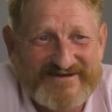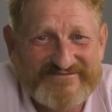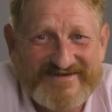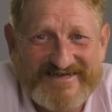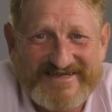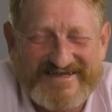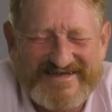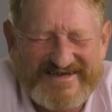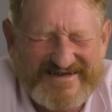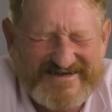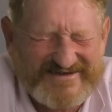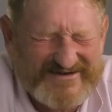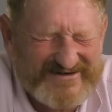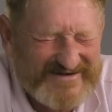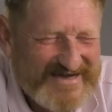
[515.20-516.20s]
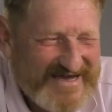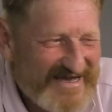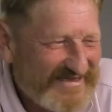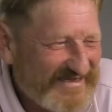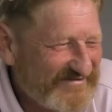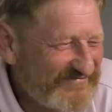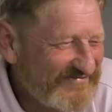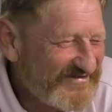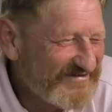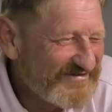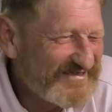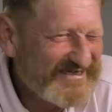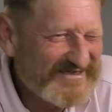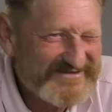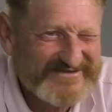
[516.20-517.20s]
żeby tylko ty
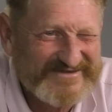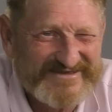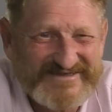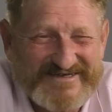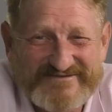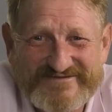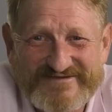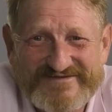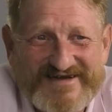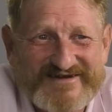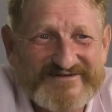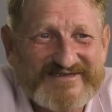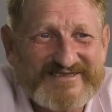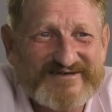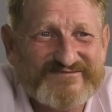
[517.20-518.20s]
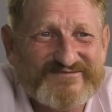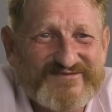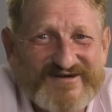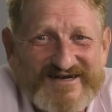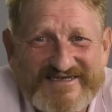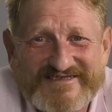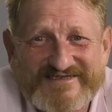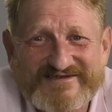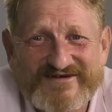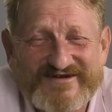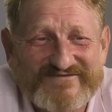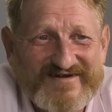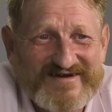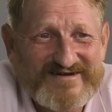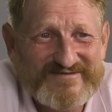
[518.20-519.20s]
wino zeszło ze mną, jakąś cebulę
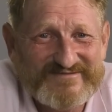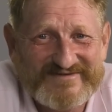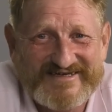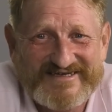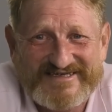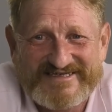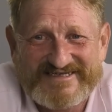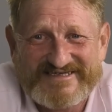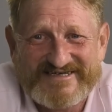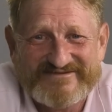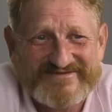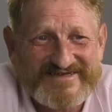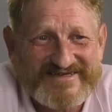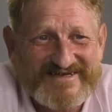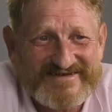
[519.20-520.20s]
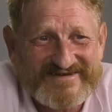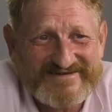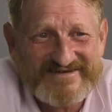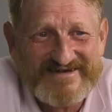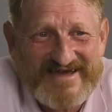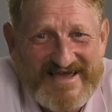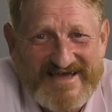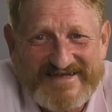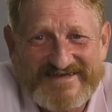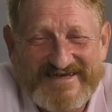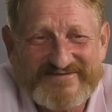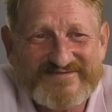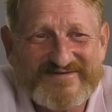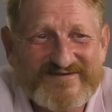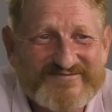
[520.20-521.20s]
znormałem, żeby tylko
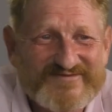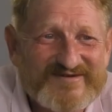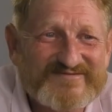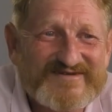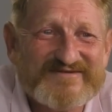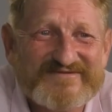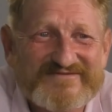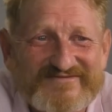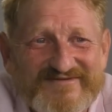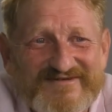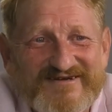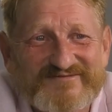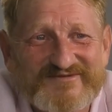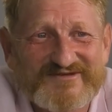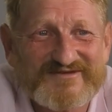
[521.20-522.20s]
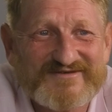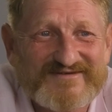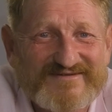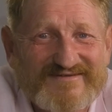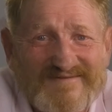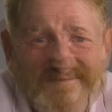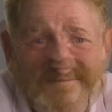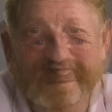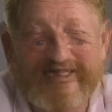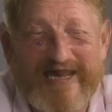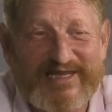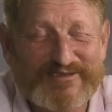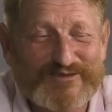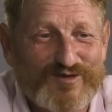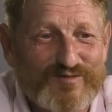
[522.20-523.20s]
nie było problemów w domu. W
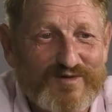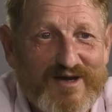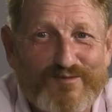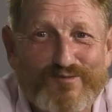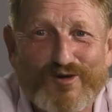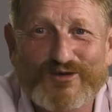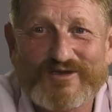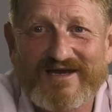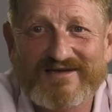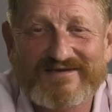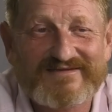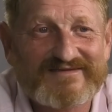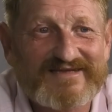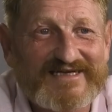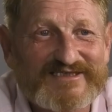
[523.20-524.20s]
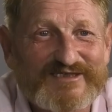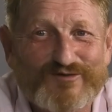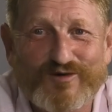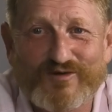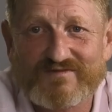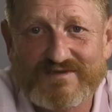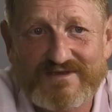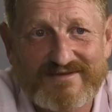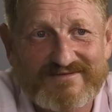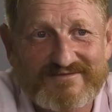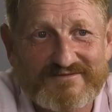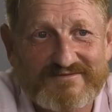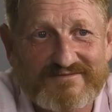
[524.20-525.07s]
Gdańsku była moda na siłownię.